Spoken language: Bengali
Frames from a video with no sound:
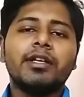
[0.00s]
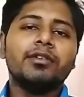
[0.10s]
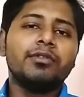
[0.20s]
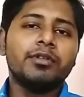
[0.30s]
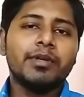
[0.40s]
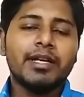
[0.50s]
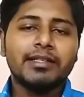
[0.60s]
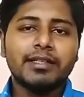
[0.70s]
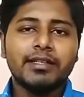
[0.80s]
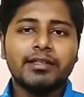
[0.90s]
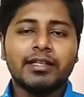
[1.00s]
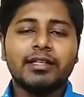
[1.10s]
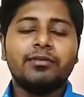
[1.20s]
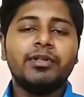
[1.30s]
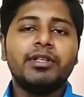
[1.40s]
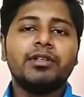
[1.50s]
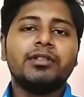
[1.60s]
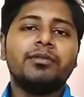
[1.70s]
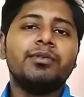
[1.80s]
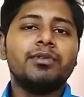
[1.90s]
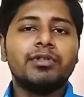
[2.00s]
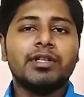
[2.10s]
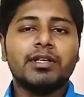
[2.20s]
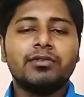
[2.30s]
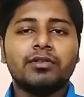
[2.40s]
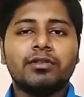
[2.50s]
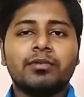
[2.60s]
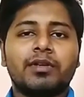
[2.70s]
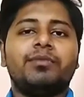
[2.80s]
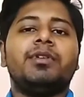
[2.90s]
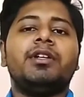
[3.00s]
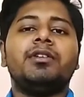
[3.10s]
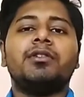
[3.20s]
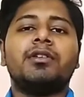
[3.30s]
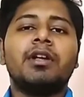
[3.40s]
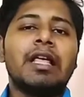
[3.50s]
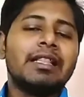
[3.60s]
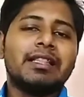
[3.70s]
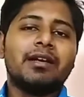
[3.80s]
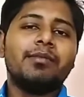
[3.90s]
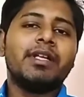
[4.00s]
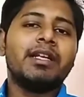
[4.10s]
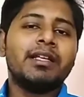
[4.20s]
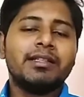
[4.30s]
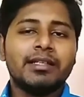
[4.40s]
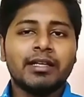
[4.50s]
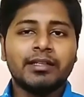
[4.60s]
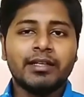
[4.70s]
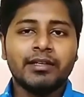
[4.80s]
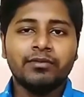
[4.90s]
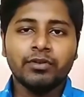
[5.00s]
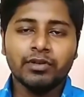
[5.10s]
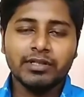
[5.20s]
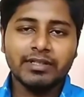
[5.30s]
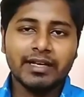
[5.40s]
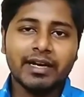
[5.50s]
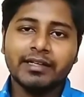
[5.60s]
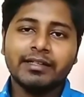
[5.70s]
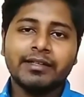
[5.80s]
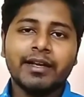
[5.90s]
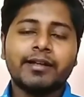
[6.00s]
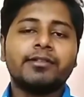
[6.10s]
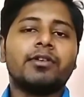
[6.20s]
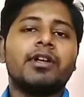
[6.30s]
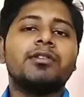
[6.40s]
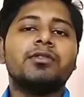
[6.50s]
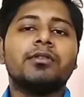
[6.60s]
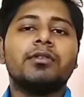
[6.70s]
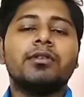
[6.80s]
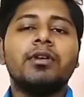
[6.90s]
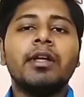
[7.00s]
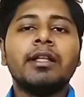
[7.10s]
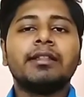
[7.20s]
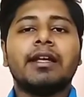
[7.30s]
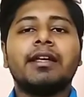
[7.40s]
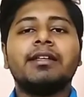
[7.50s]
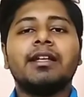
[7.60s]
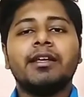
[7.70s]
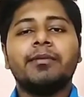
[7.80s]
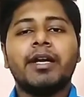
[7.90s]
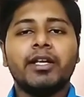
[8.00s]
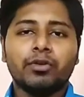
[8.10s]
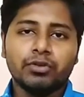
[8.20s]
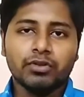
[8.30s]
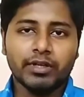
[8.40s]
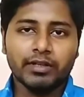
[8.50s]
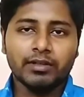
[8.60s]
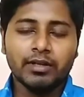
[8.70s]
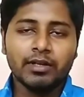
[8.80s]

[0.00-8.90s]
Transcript: অনেক ইউটিউবার আছে তাদের ভিডিওতে ভিউজ আনার জন্য বা ভিডিওর থামনেলে তাদের ভিউয়ার্সদের অ্যাট্রাক্ট করার জন্য তারা ক্লিক বেড ইউজ করে